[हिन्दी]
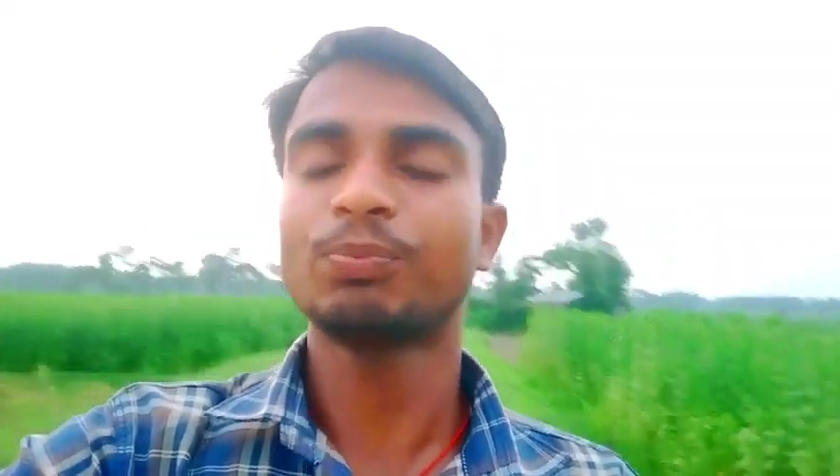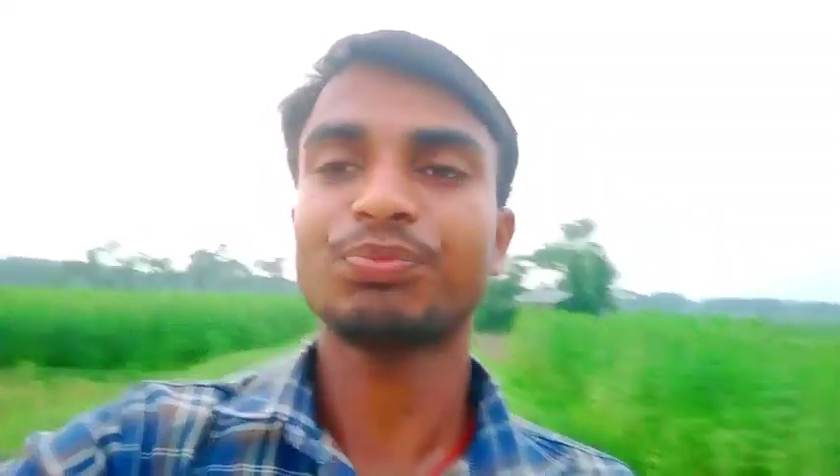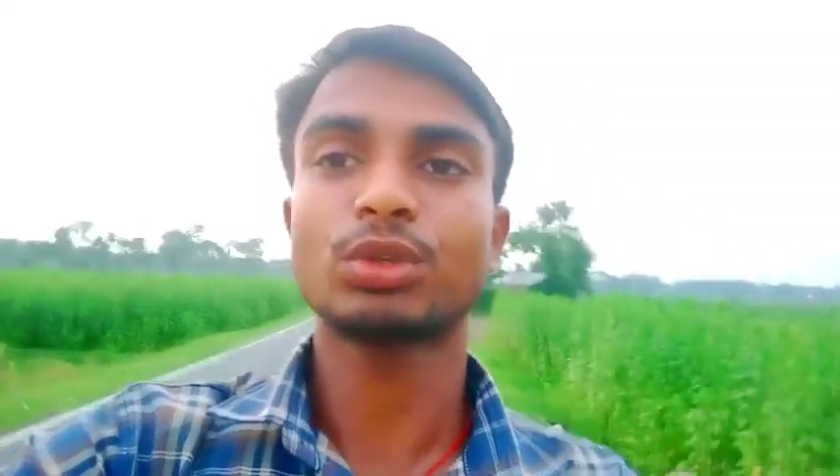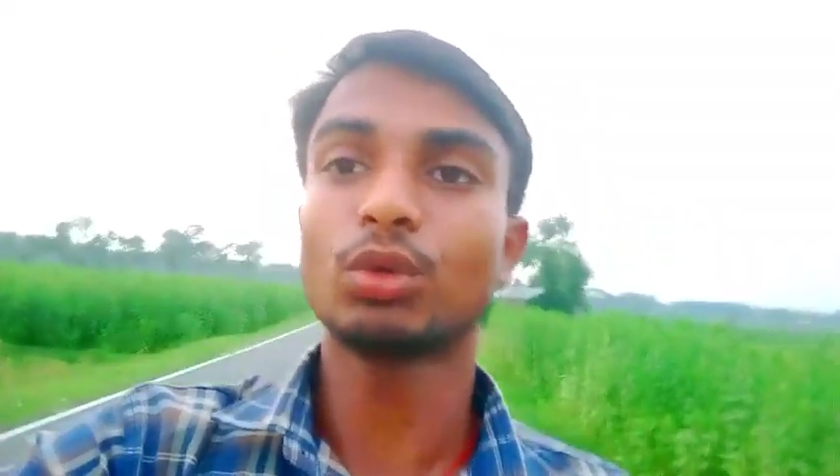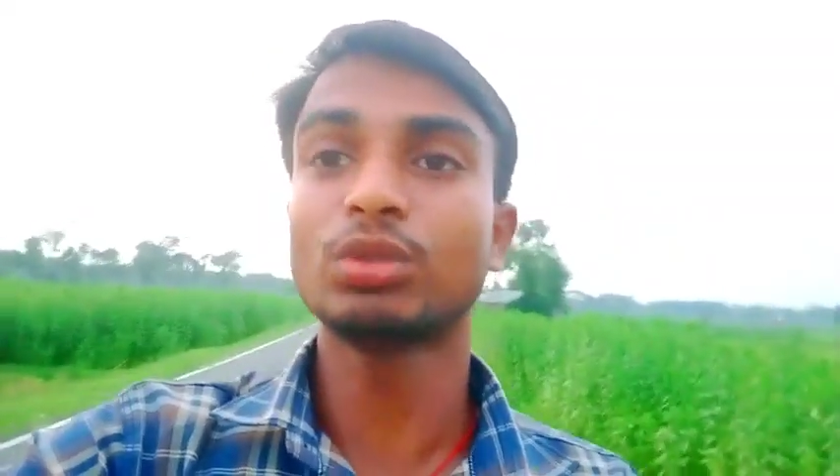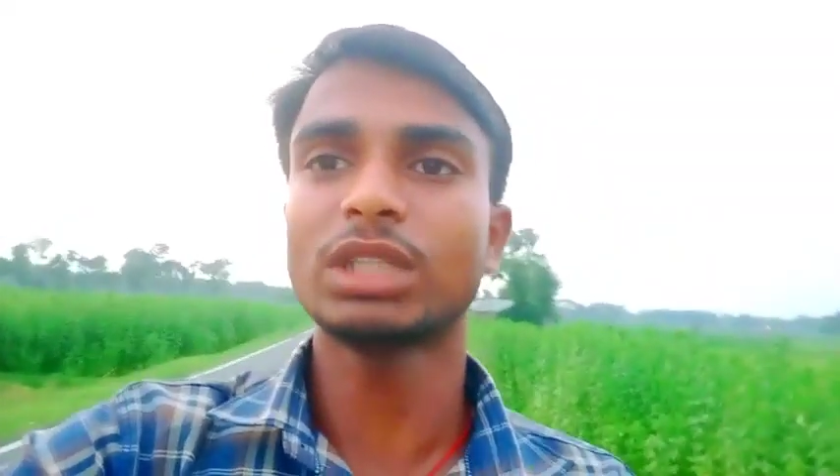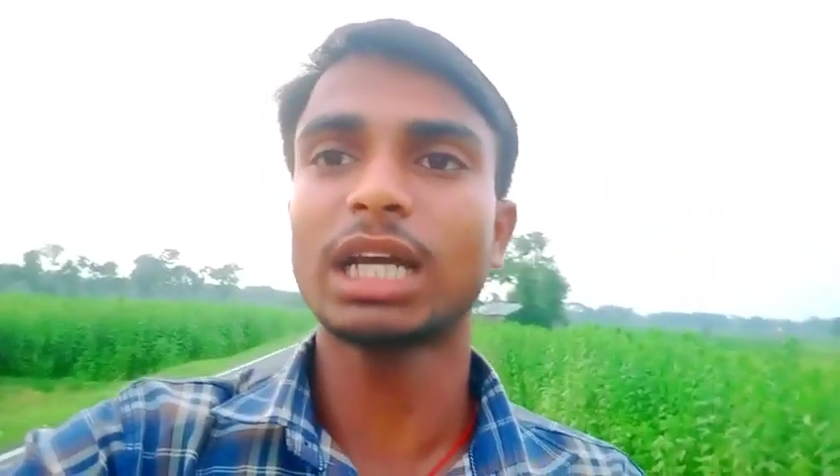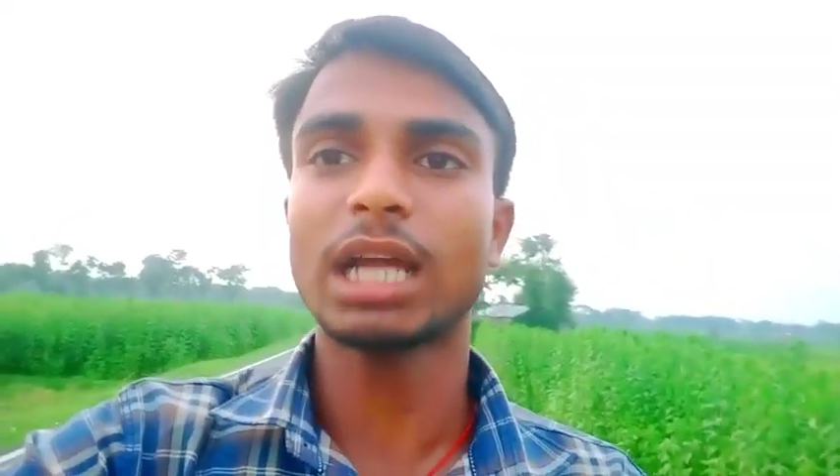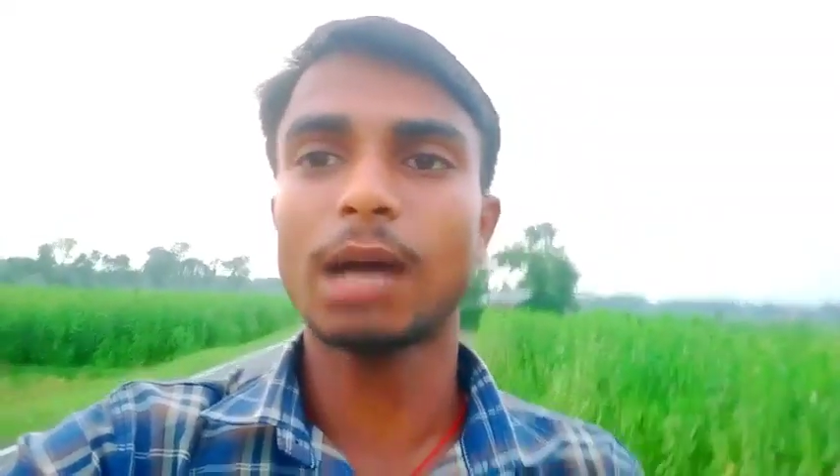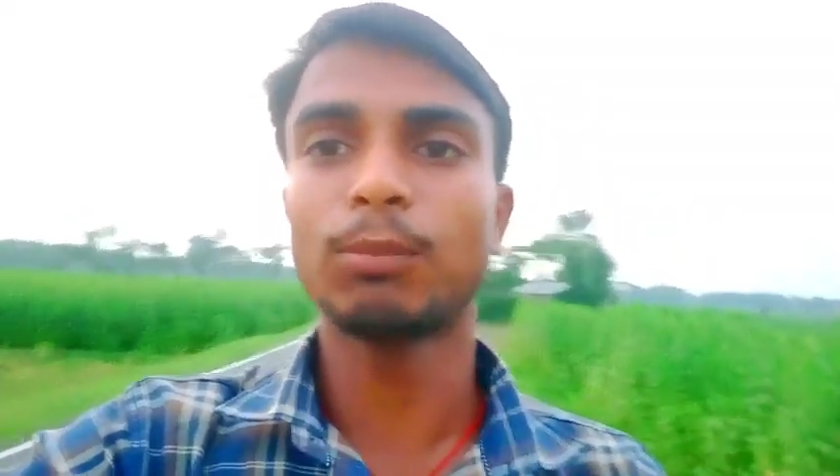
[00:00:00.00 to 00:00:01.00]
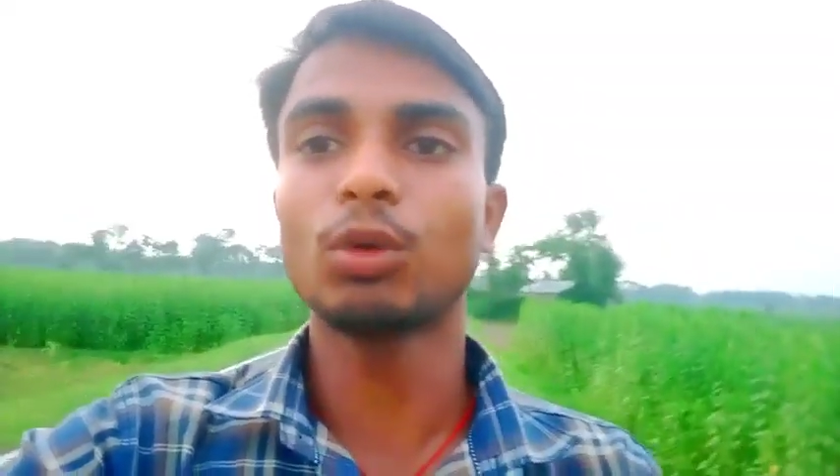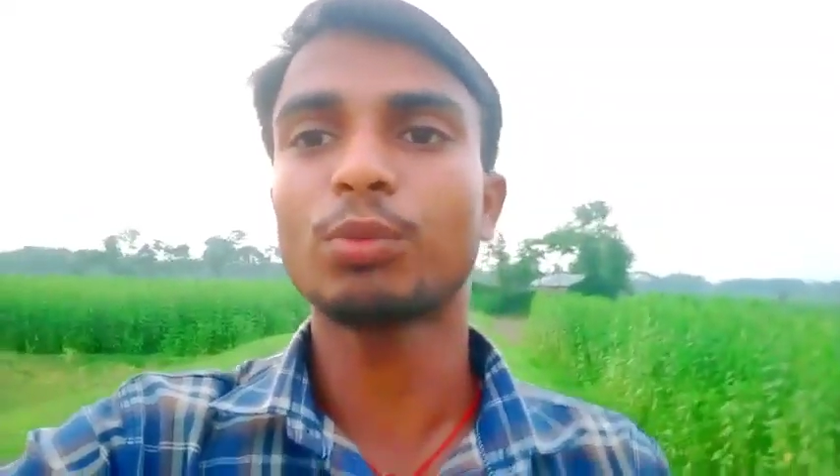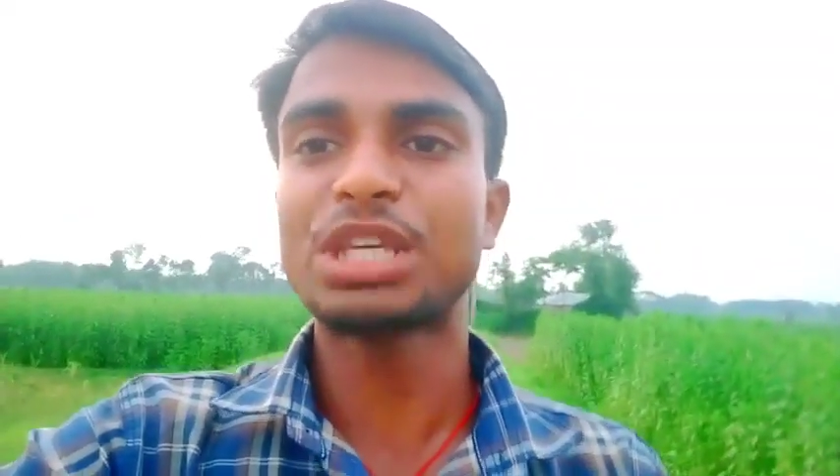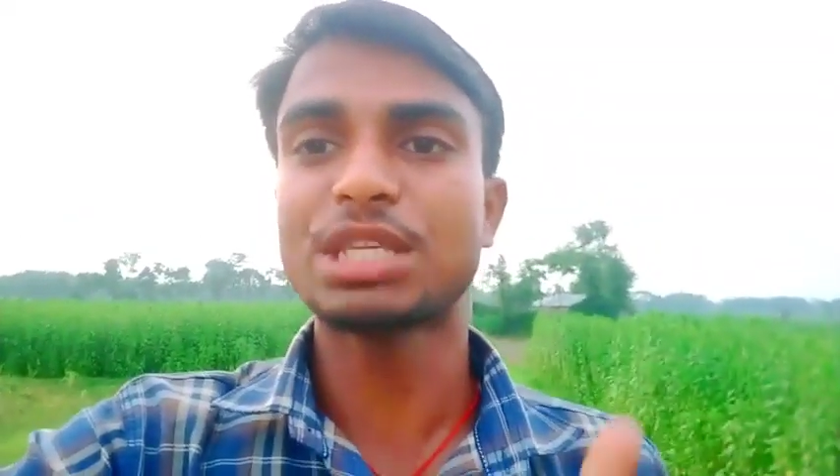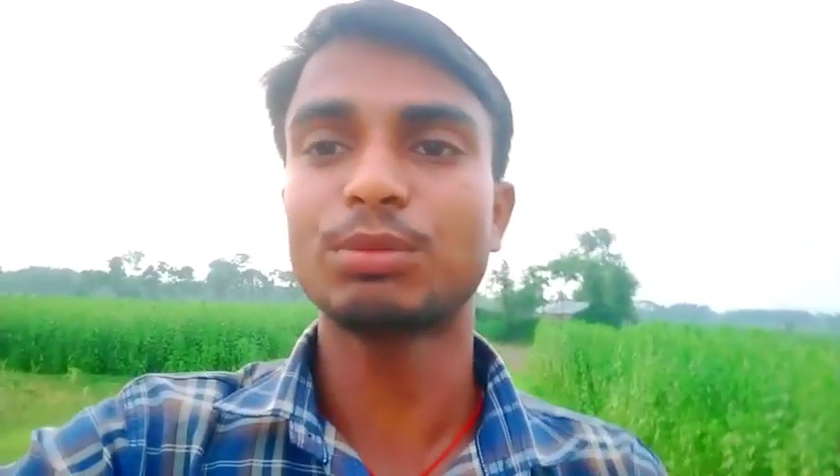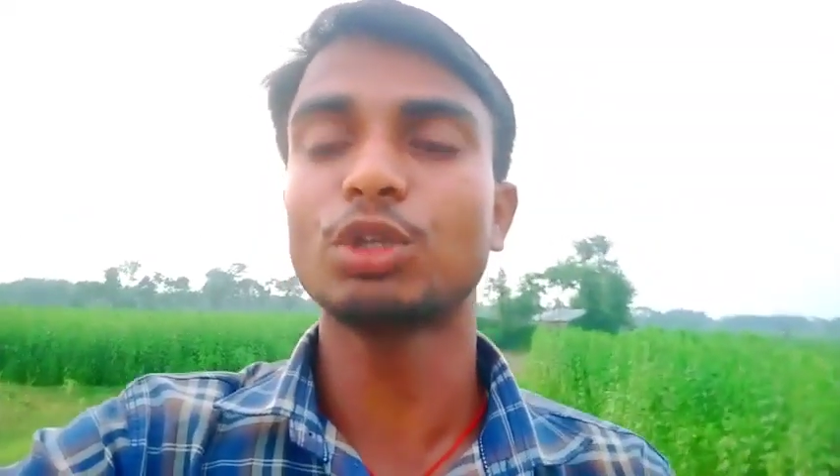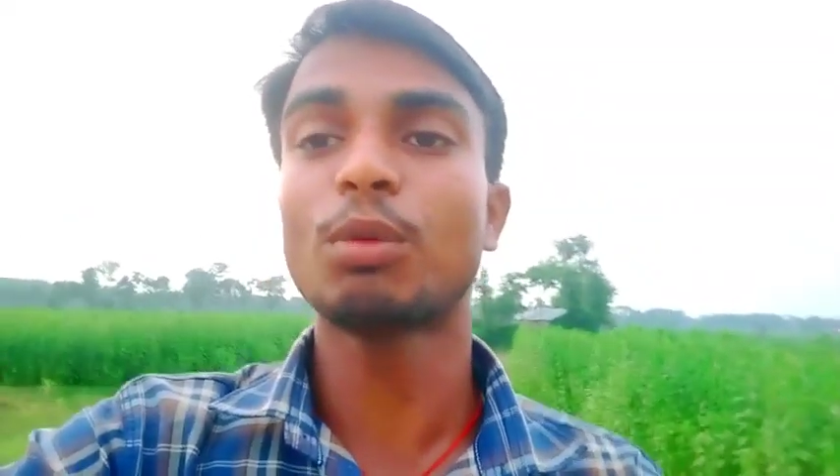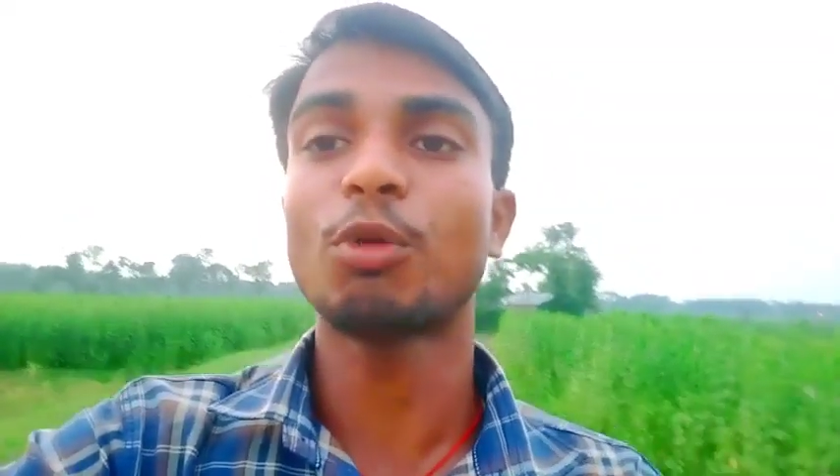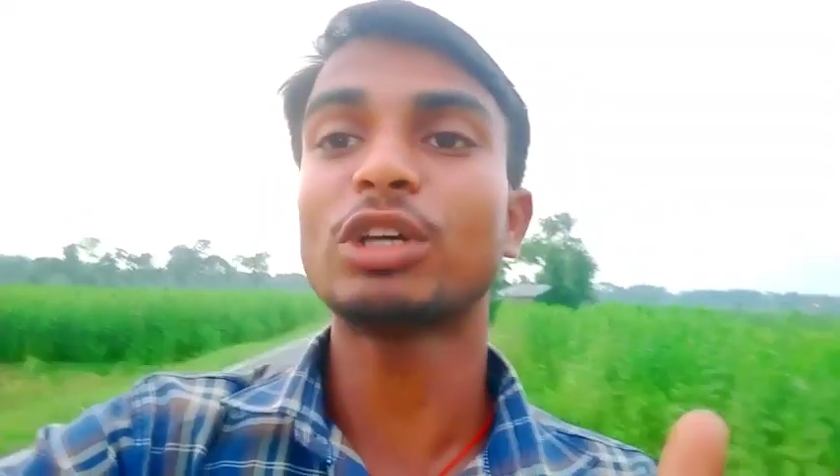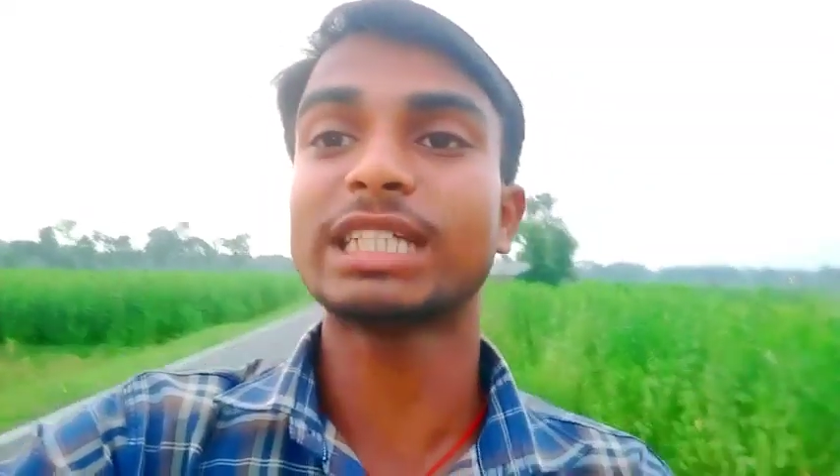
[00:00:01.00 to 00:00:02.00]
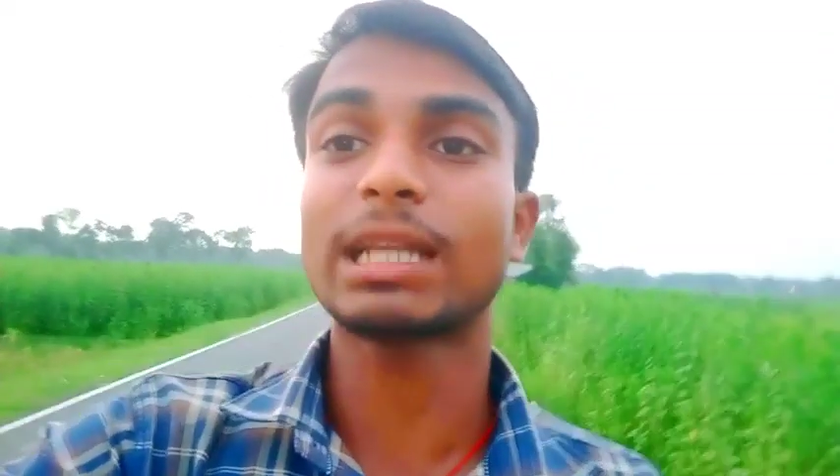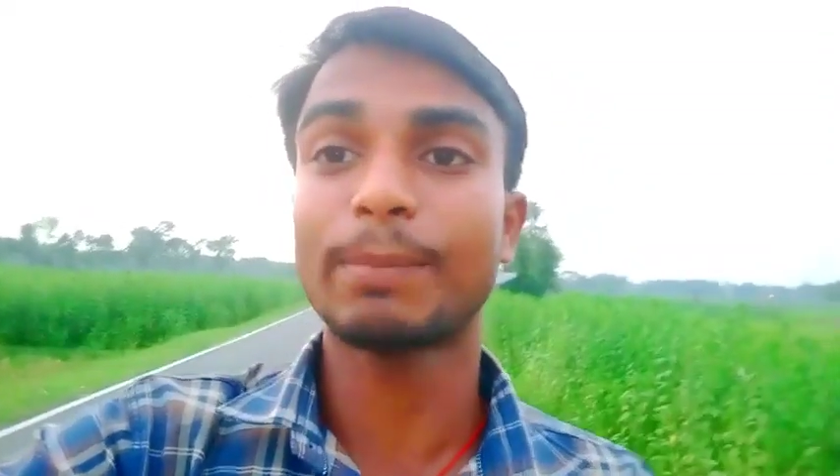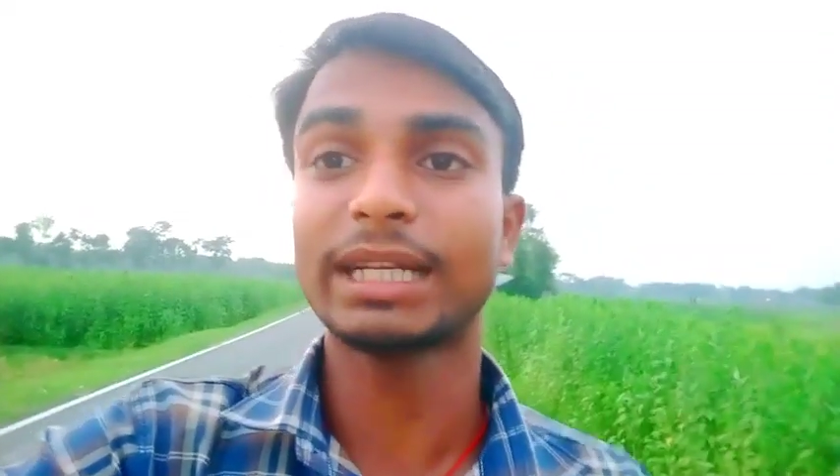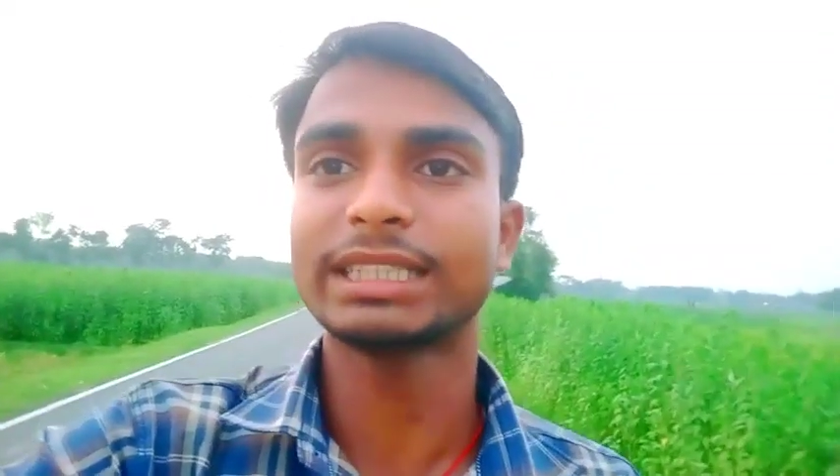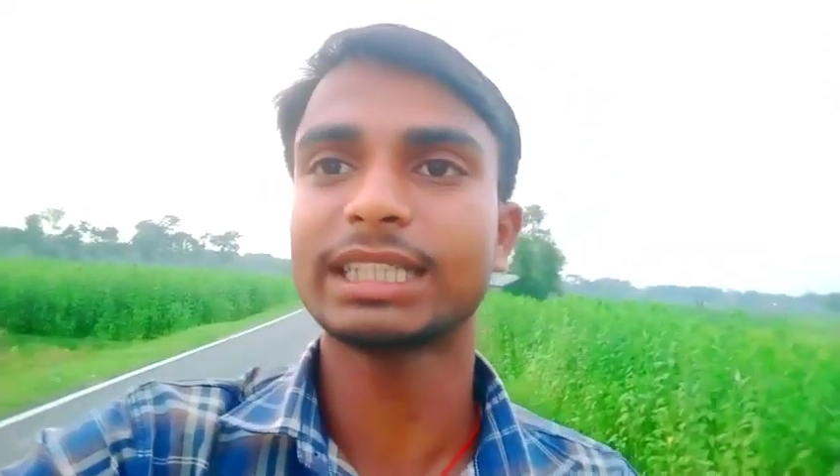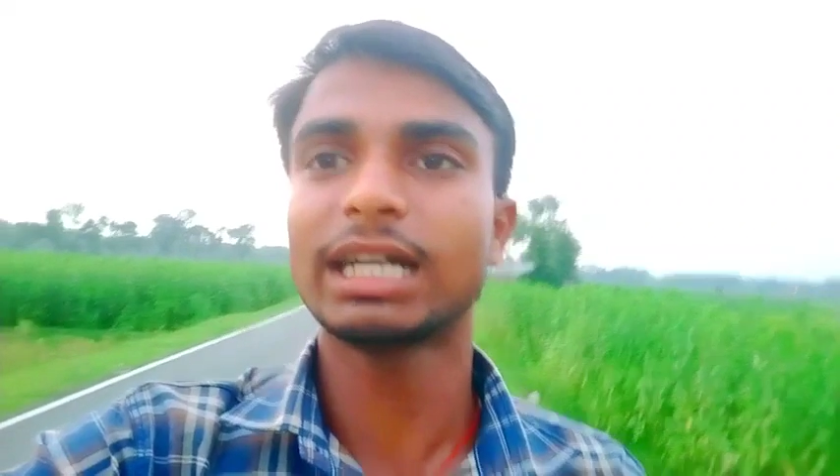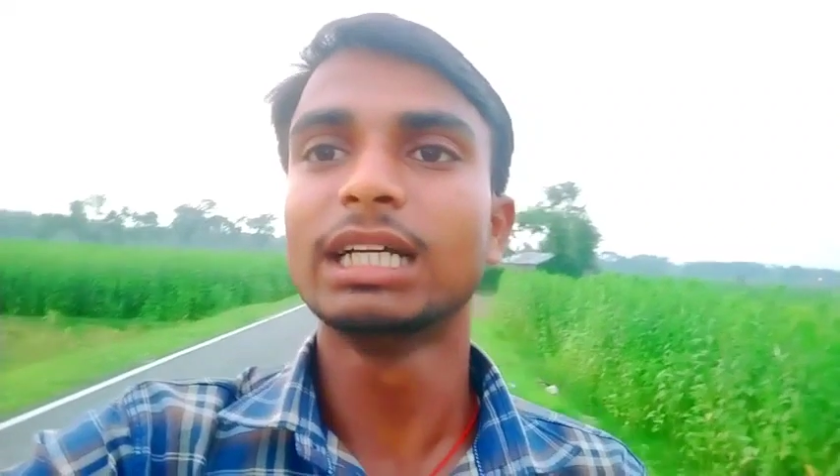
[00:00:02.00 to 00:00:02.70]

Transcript: तो यार आप लोग भी इस वीडियो को बहुत ज़्यादा प्यार दीजिएगा